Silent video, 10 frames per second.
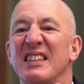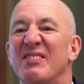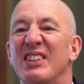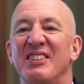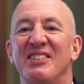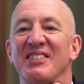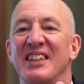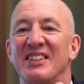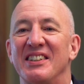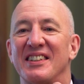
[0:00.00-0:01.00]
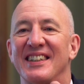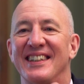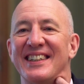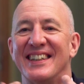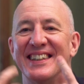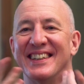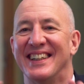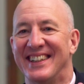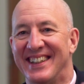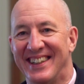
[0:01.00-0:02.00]
Sí, pero no tengo. Ah, no te sale,
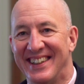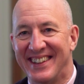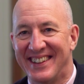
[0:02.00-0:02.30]
practicalo.